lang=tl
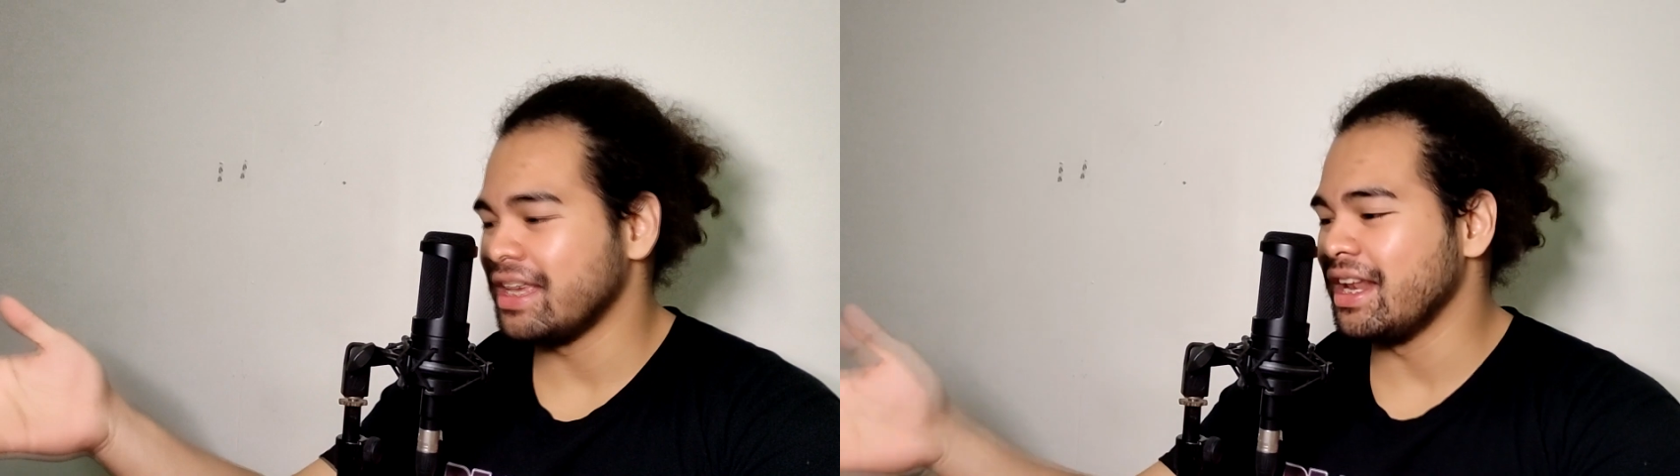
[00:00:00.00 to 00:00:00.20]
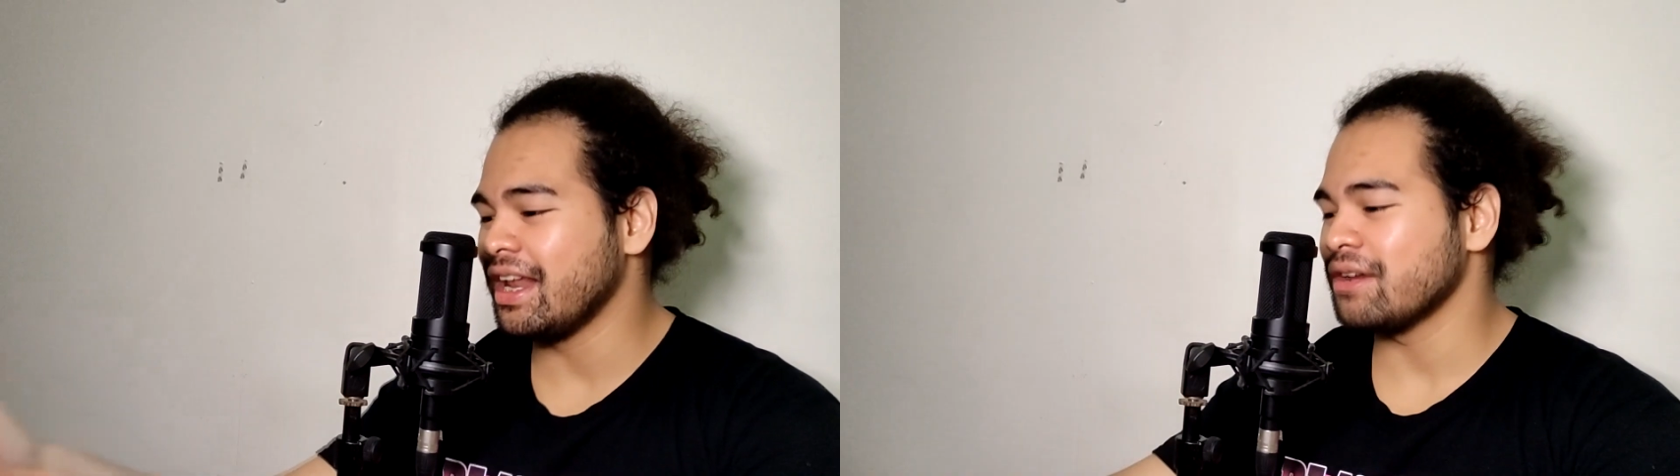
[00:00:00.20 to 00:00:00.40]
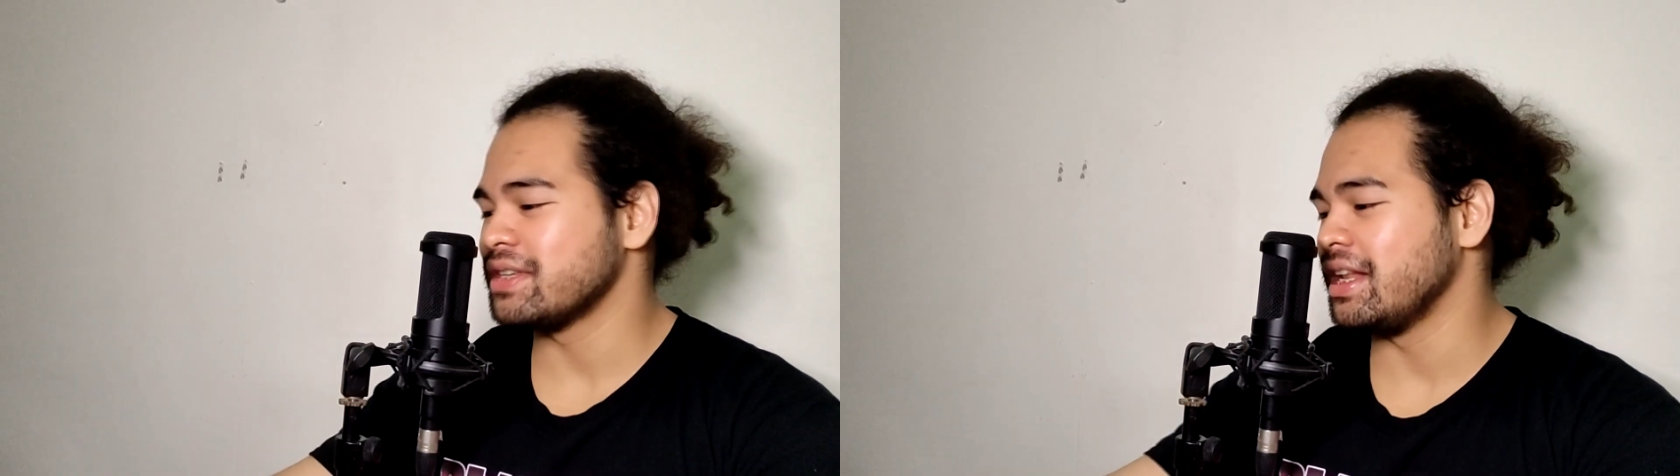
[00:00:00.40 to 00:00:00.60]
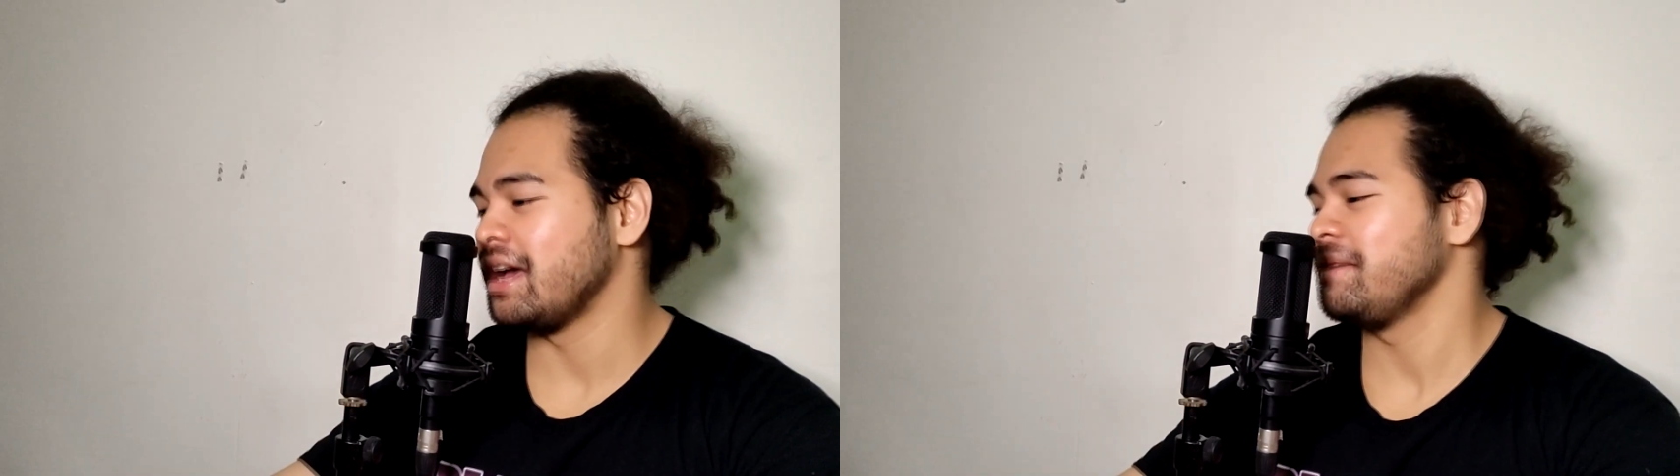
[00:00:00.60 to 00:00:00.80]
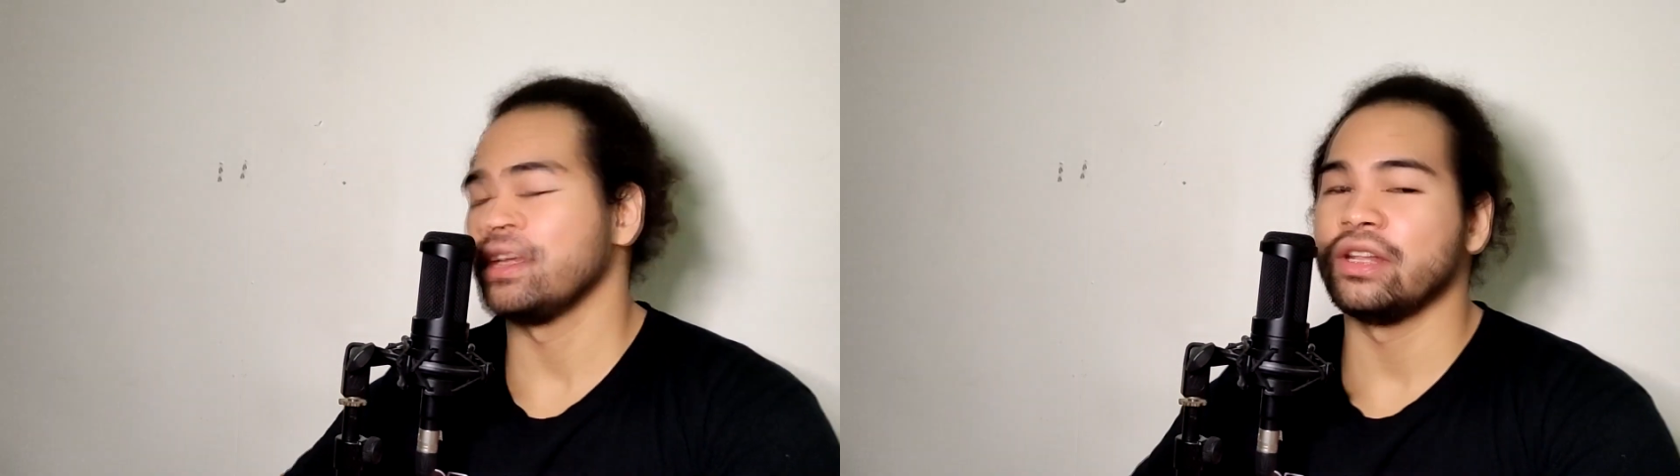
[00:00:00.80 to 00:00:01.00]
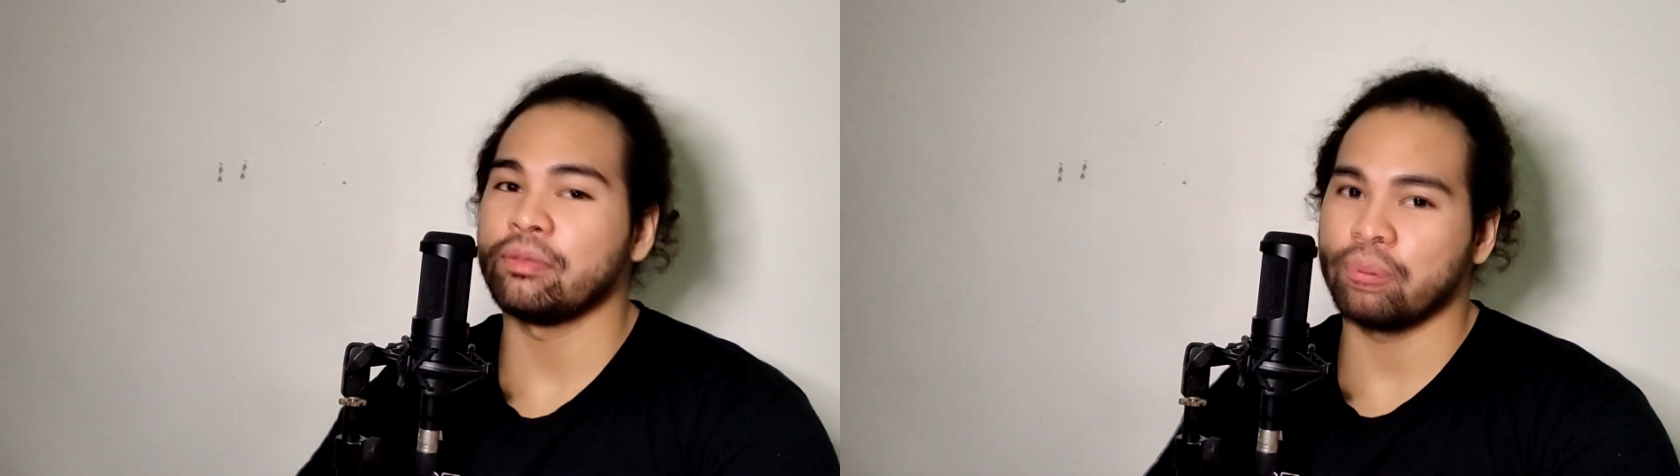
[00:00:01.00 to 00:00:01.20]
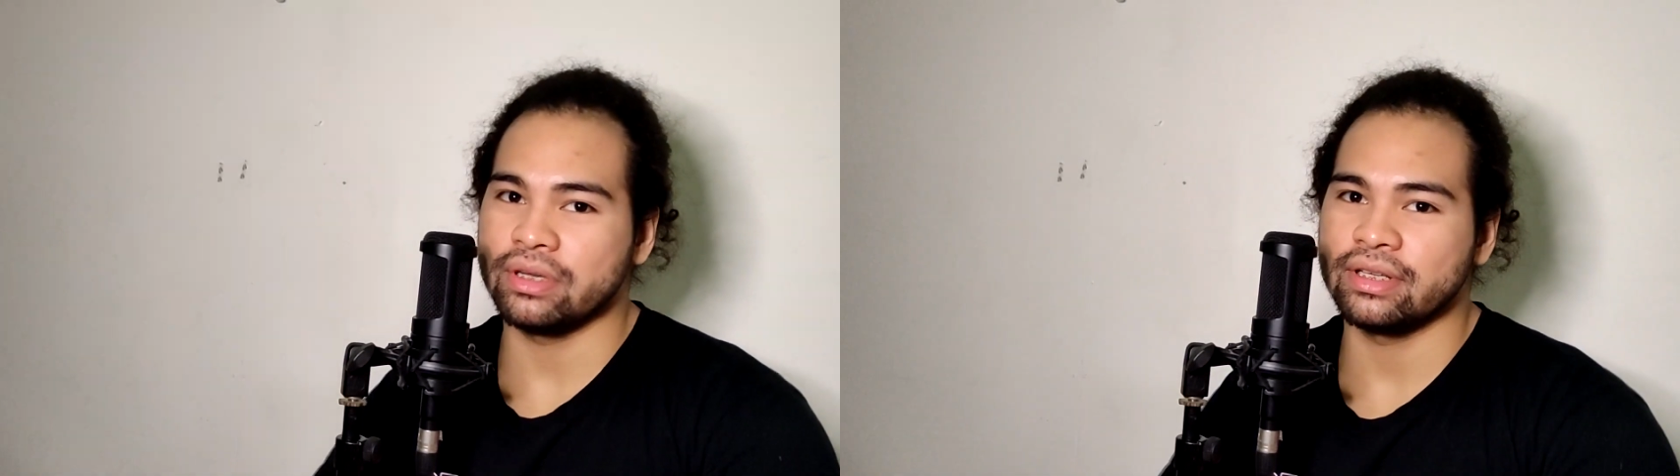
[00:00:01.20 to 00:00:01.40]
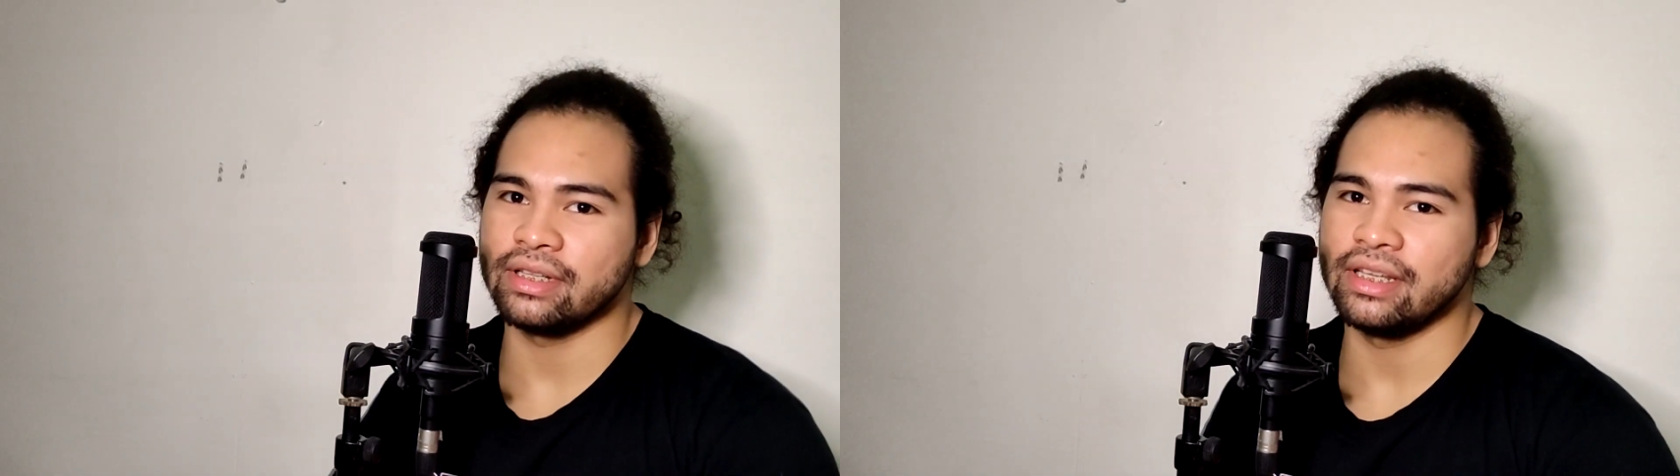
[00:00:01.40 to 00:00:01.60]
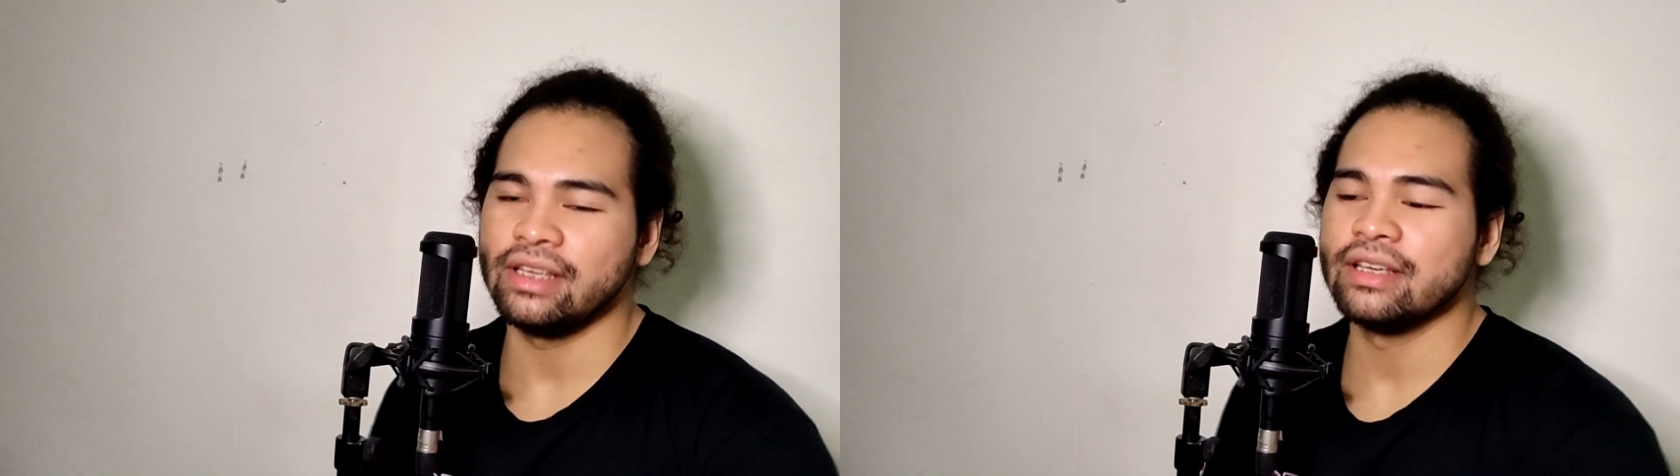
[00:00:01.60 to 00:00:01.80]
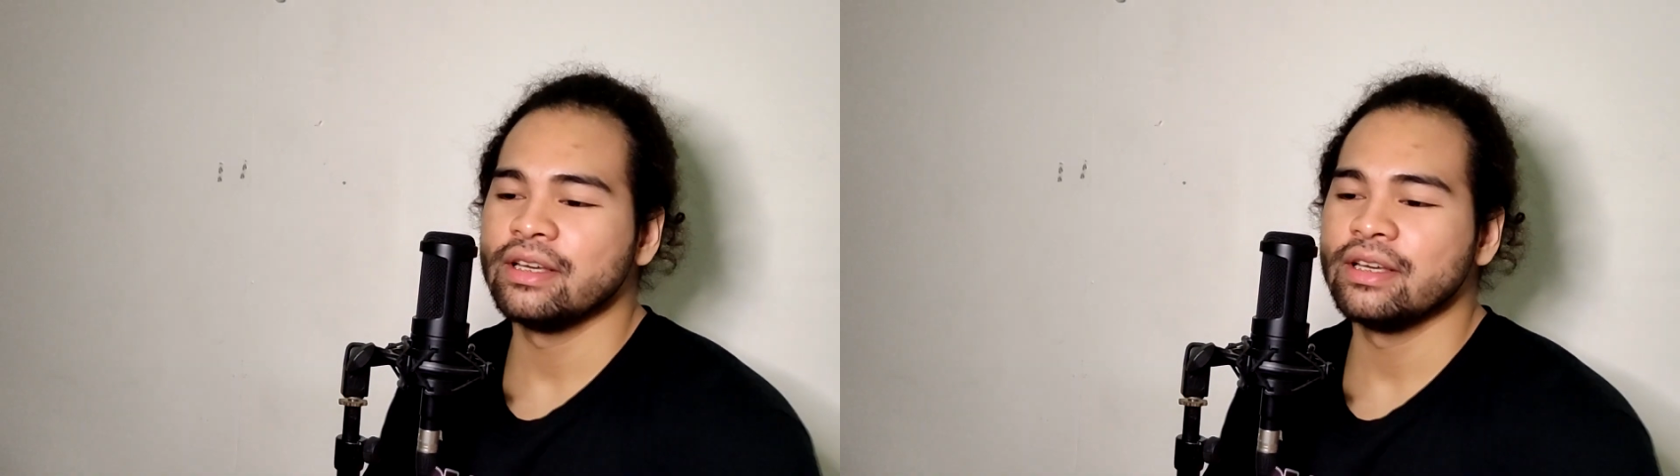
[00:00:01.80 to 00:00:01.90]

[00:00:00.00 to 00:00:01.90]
Kilala ko sila. Not personally.